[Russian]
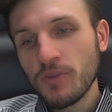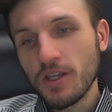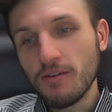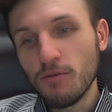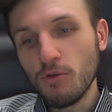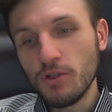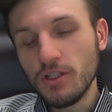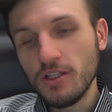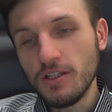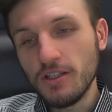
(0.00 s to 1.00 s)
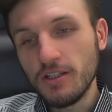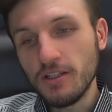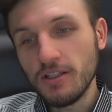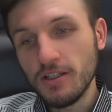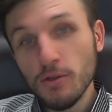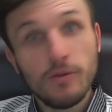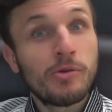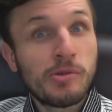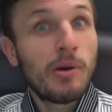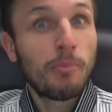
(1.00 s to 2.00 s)
Вот, и, ну и, в
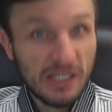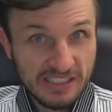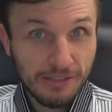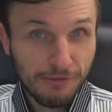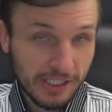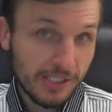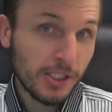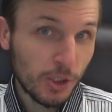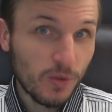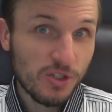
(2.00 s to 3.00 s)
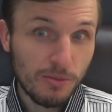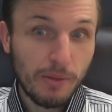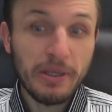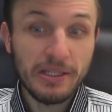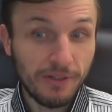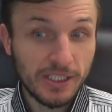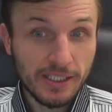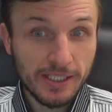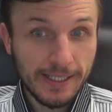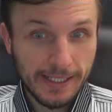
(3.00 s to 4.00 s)
общем, опасно входить на текущий момент в
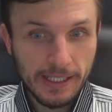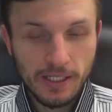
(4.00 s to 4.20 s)
этот рынок.